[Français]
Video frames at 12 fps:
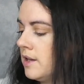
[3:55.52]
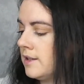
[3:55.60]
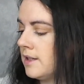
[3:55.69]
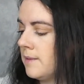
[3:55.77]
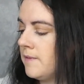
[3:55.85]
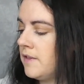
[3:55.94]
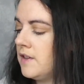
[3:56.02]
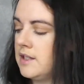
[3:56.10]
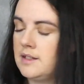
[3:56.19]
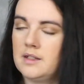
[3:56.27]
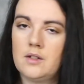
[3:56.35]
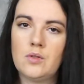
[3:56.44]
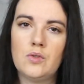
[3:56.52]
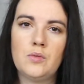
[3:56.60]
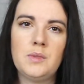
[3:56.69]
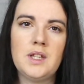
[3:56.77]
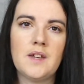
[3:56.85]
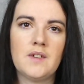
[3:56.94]
ça me fait faire des
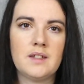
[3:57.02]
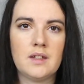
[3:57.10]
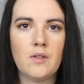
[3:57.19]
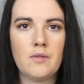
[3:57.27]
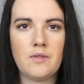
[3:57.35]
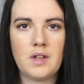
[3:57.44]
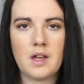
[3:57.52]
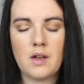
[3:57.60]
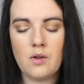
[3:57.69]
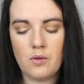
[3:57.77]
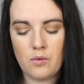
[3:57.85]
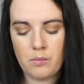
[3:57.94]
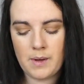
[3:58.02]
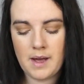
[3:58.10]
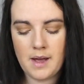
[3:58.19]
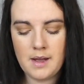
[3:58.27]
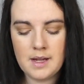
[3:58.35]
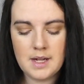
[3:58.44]
économies avec ça on fait un
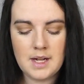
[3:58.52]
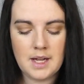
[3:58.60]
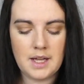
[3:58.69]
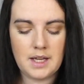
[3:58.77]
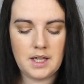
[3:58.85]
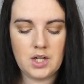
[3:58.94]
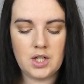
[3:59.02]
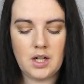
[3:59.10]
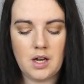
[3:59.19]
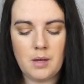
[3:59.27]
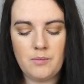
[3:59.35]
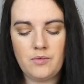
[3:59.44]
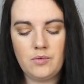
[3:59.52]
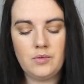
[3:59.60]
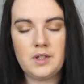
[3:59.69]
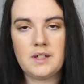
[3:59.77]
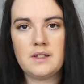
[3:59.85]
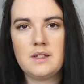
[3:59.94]
repas et j'ai quand même
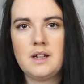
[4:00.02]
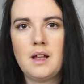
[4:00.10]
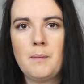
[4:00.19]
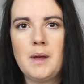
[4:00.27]
voulu tester la